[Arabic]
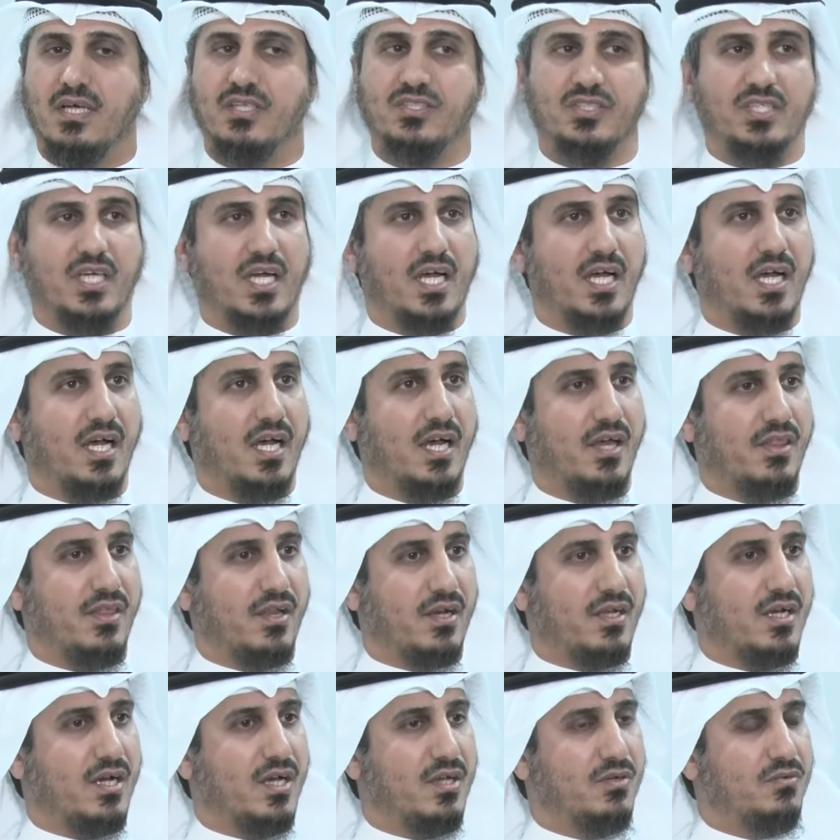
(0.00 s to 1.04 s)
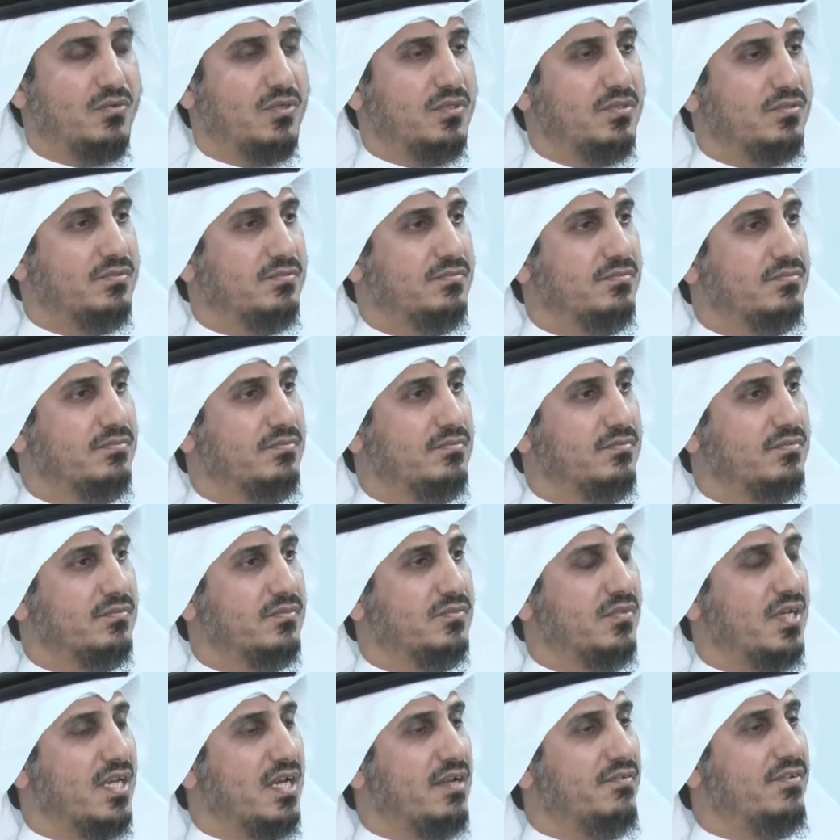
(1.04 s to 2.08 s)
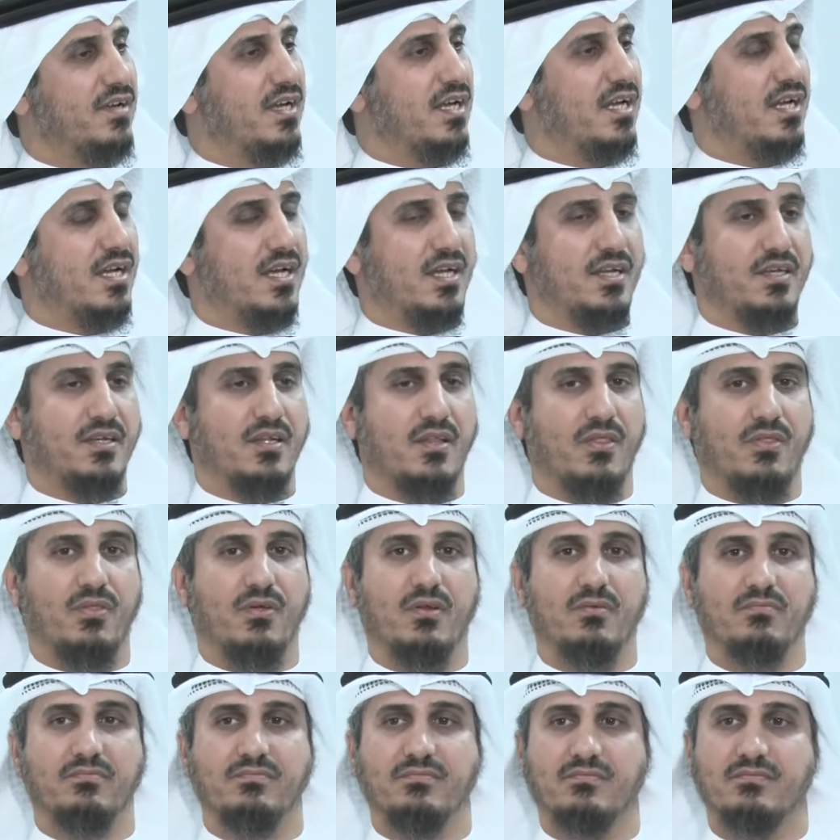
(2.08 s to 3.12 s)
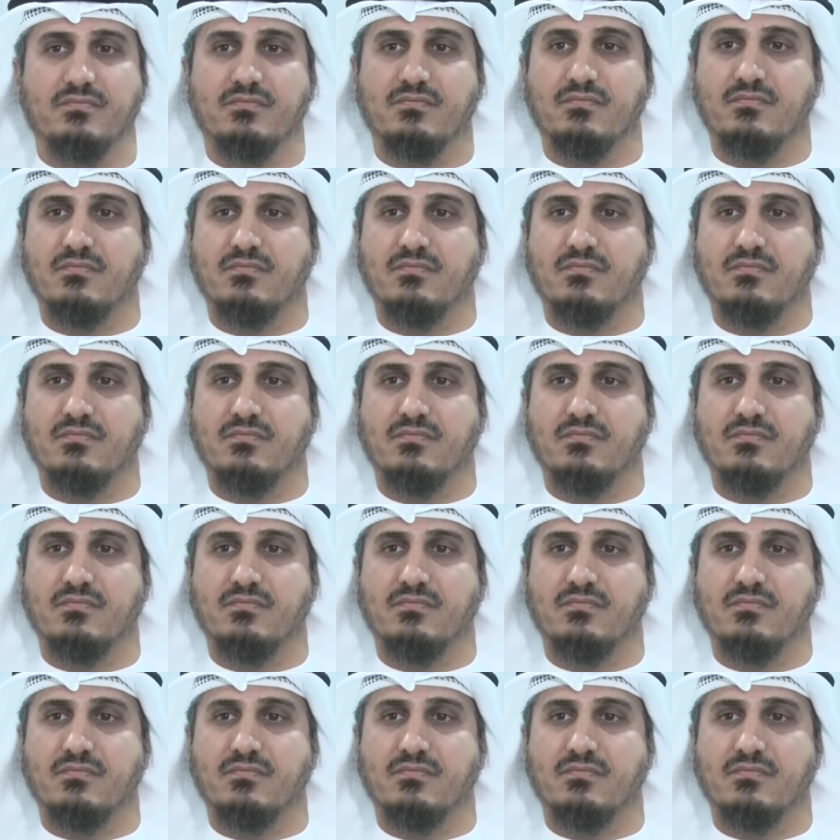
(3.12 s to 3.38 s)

أن جاء هذا القانون ورفع عنا الظلم